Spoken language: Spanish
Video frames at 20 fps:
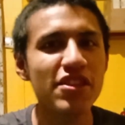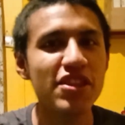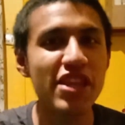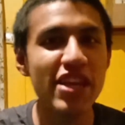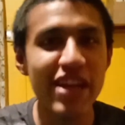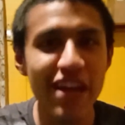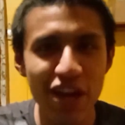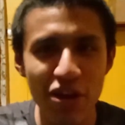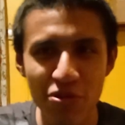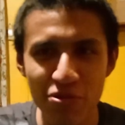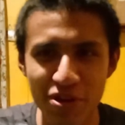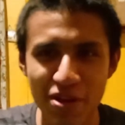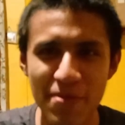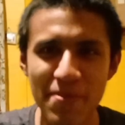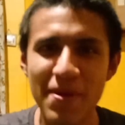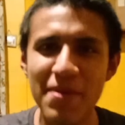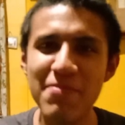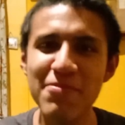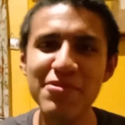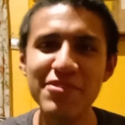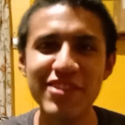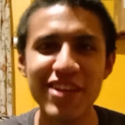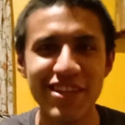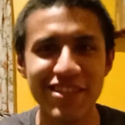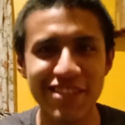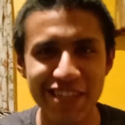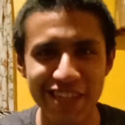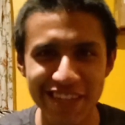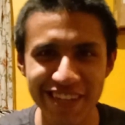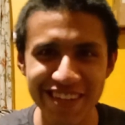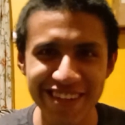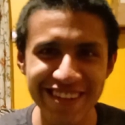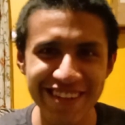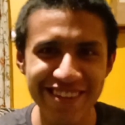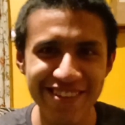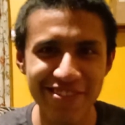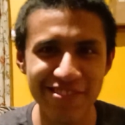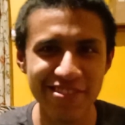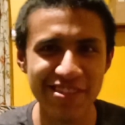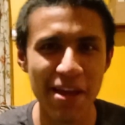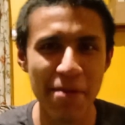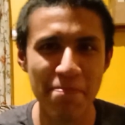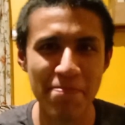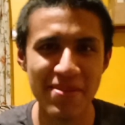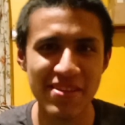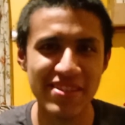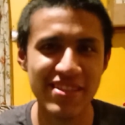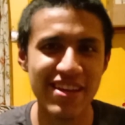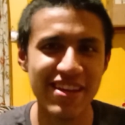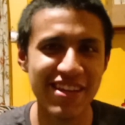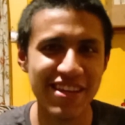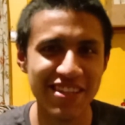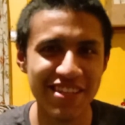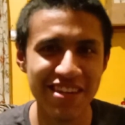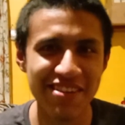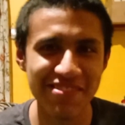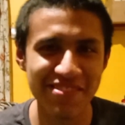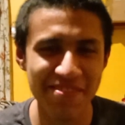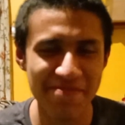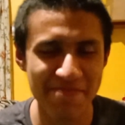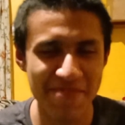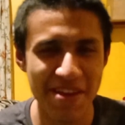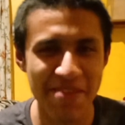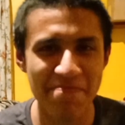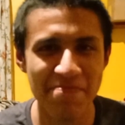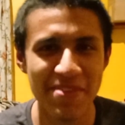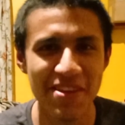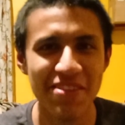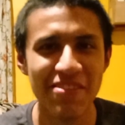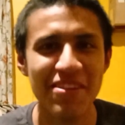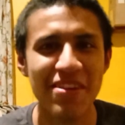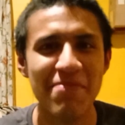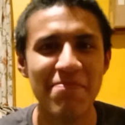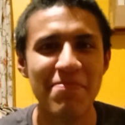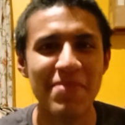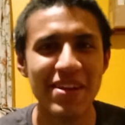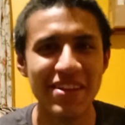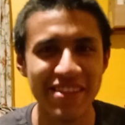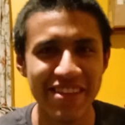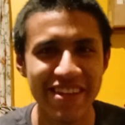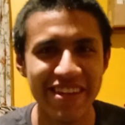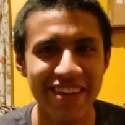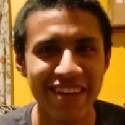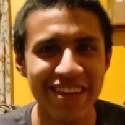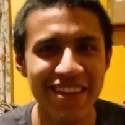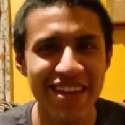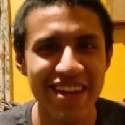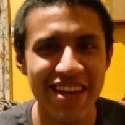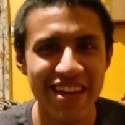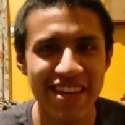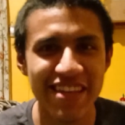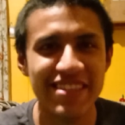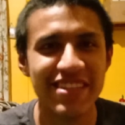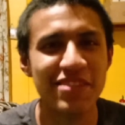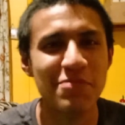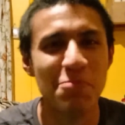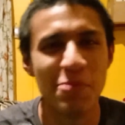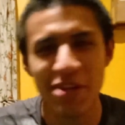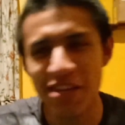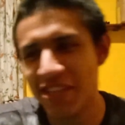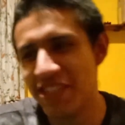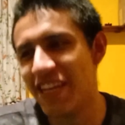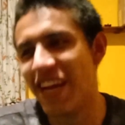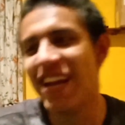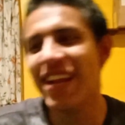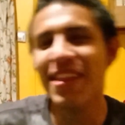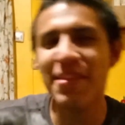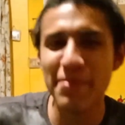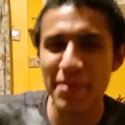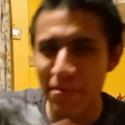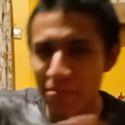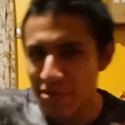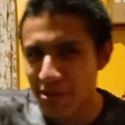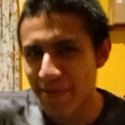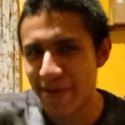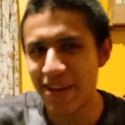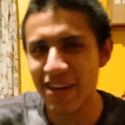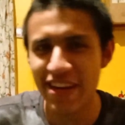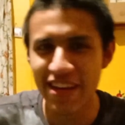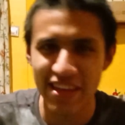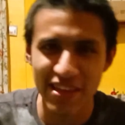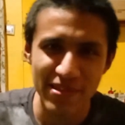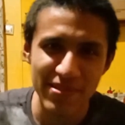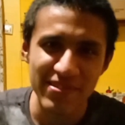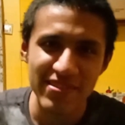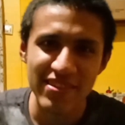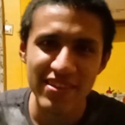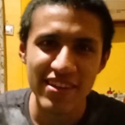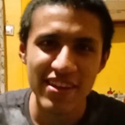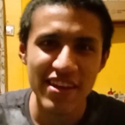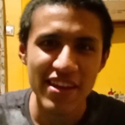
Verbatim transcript: diga lo que vamos a hacer, o sea, pese a que ya nos había enviado la práctica y se supone que ya la debíamos haber leído,